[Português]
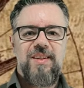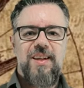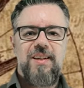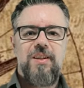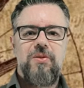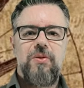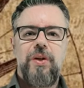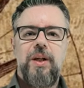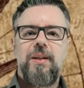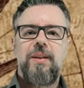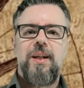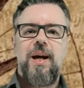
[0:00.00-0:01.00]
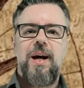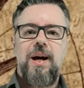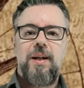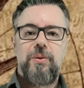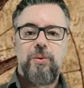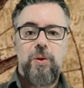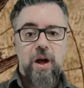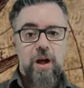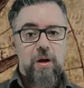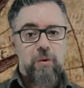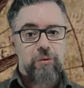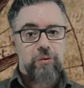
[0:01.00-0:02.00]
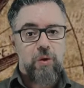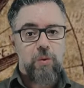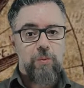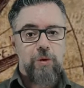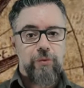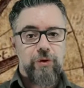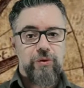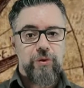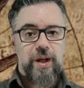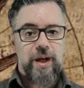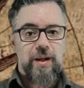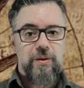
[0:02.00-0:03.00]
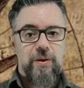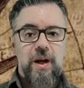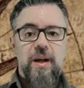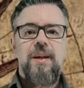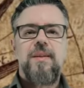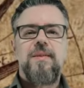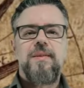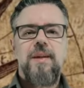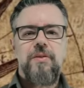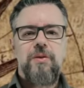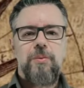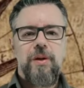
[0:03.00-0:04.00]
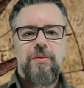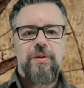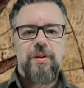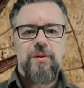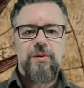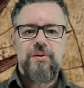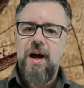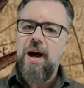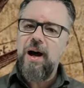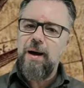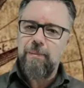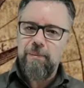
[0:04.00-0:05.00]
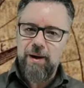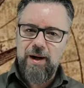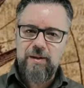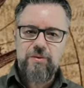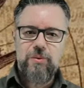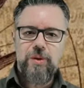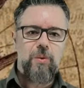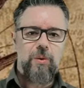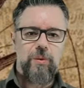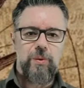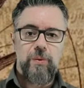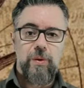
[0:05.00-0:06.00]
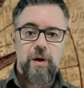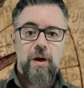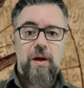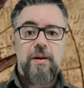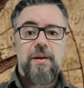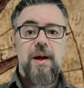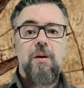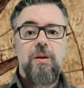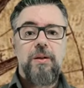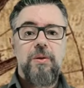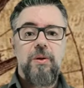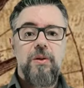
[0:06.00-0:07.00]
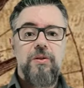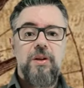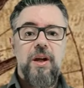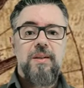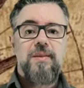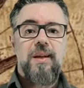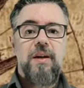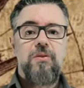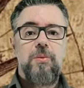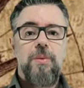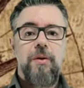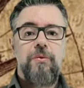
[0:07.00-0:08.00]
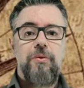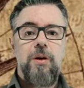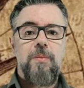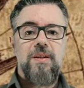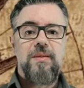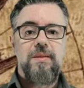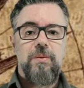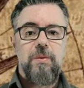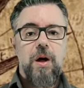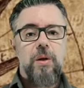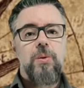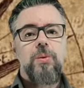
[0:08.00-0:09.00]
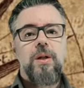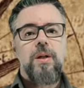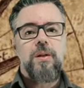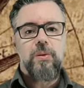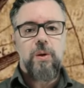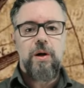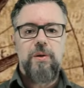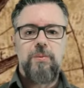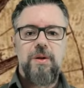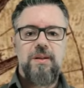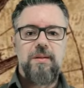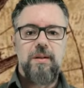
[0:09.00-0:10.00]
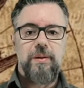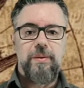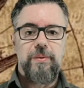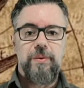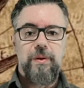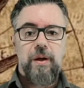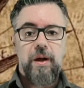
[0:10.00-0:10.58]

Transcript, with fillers: queridas do Fique Antenado! Eu sou o professor Hélio e sejam bem-vindos a mais um encontro. E a aula de hoje será sobre a formação do território brasileiro.